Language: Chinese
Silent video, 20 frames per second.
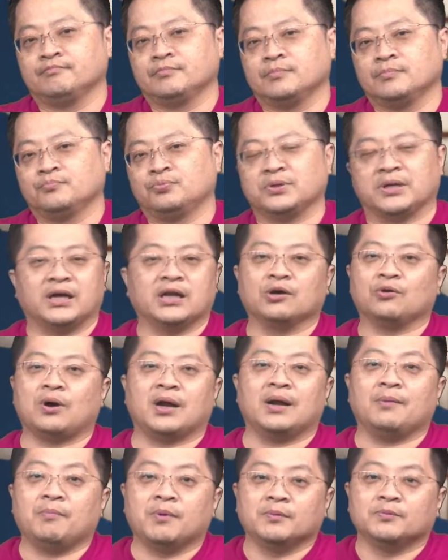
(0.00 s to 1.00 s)
不然的话，
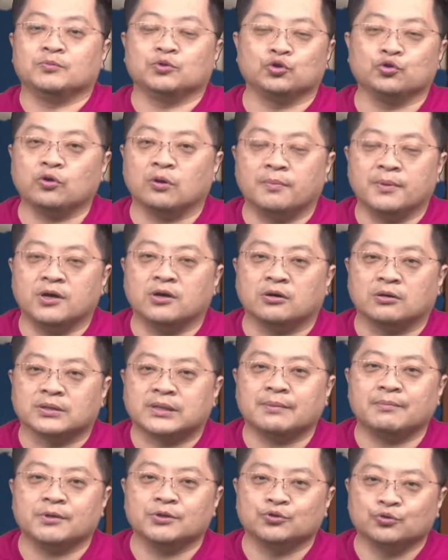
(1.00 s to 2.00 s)
他们如果没有
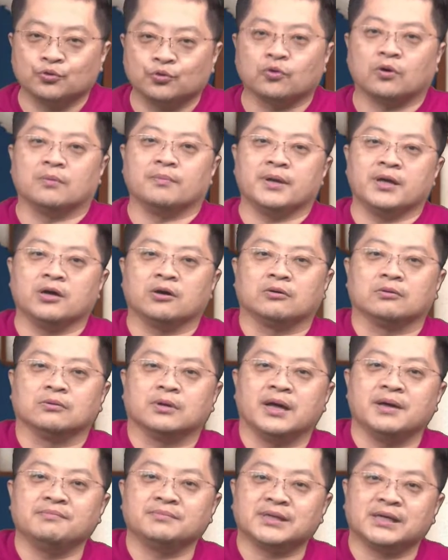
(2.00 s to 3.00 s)
他们如果没有
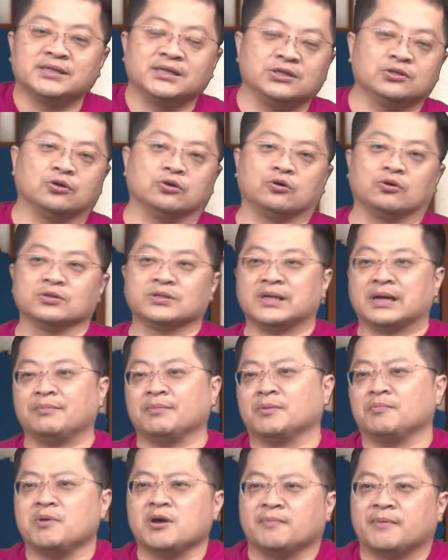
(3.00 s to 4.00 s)
M 三十一这种公司，他
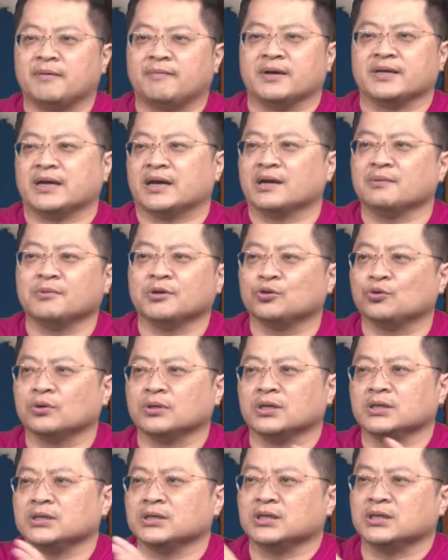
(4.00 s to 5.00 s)
们没有办法养那么多
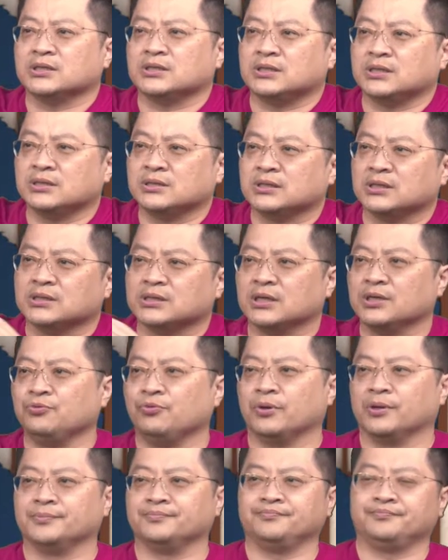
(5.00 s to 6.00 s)
的这个这个人
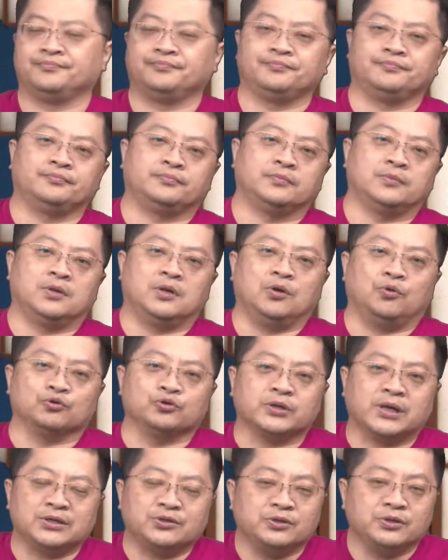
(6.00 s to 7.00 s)
员。我就
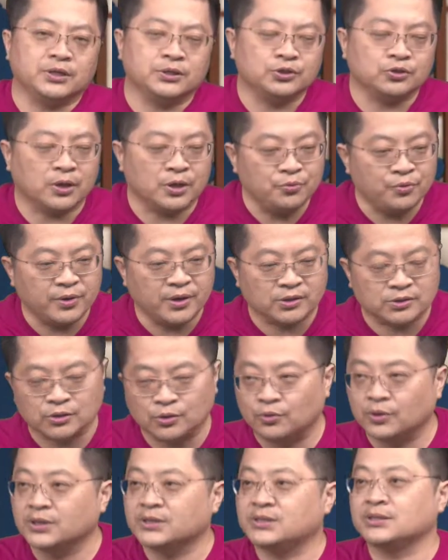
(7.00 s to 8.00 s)
开始去研究，哎，原来有这
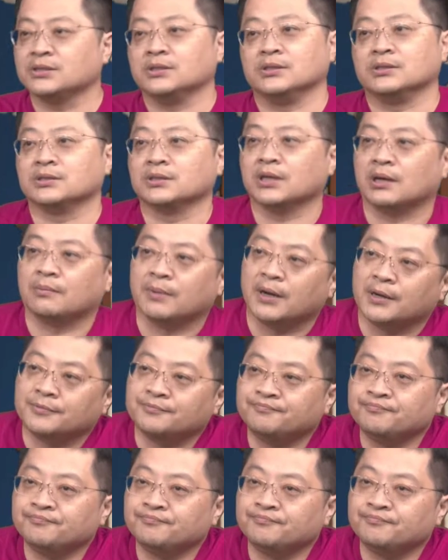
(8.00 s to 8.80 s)
回事，你知道吗？